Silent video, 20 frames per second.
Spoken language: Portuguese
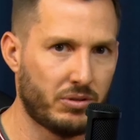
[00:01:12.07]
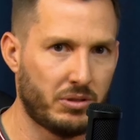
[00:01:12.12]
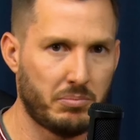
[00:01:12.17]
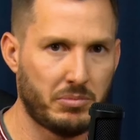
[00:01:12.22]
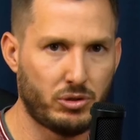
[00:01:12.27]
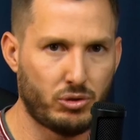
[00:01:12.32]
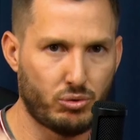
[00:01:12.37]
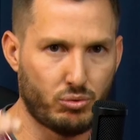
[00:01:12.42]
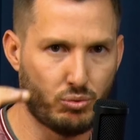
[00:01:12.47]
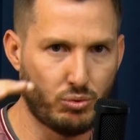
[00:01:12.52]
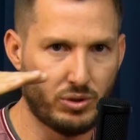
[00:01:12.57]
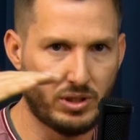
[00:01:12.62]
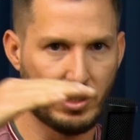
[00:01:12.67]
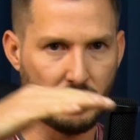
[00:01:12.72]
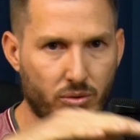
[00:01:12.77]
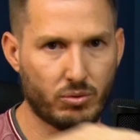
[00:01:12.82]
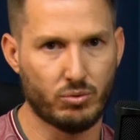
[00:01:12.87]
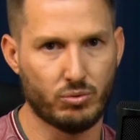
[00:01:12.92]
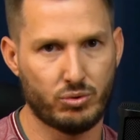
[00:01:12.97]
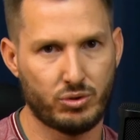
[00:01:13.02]
e mistura
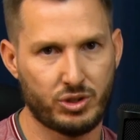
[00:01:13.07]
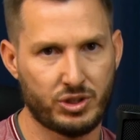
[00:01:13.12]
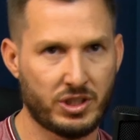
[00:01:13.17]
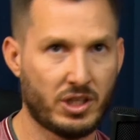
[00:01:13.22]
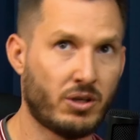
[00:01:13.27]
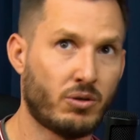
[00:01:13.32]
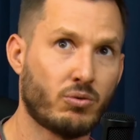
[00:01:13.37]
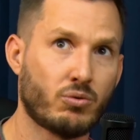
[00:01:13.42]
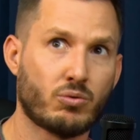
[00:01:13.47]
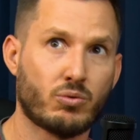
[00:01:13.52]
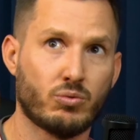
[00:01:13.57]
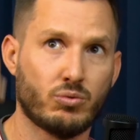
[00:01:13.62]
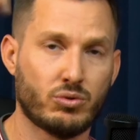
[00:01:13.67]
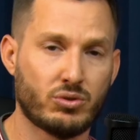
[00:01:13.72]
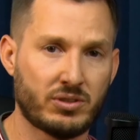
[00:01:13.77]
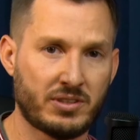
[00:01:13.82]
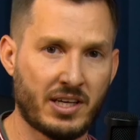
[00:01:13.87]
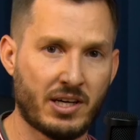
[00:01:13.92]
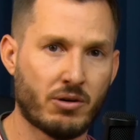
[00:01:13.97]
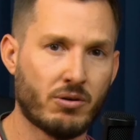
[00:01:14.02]
o chão com o
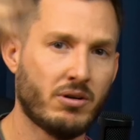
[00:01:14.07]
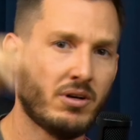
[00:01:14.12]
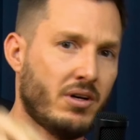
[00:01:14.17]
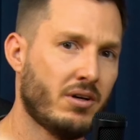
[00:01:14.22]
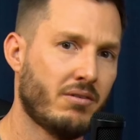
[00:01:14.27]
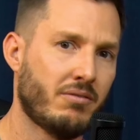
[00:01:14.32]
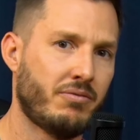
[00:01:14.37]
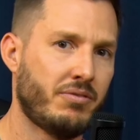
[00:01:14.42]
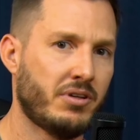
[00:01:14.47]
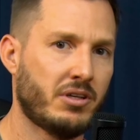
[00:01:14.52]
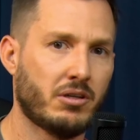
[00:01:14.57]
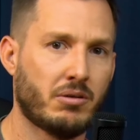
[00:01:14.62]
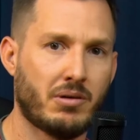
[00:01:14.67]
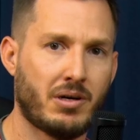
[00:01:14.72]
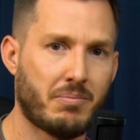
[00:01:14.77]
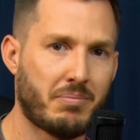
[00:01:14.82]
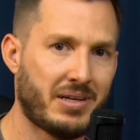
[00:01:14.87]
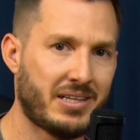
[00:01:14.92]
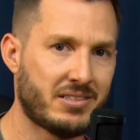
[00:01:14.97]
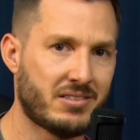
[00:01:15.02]
céu, fica
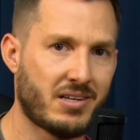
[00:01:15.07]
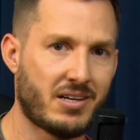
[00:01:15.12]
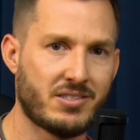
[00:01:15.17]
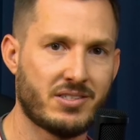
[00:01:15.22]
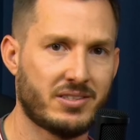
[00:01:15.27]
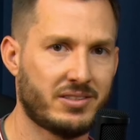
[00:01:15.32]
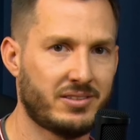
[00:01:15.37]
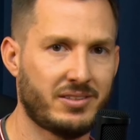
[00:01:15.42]
uma paisagem Tem assim,